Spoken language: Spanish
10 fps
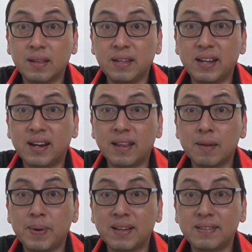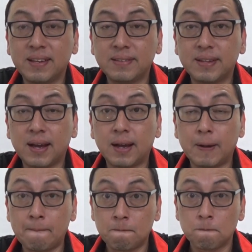tiene carne, parece esa
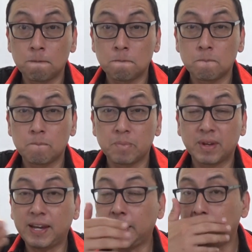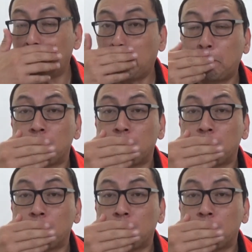que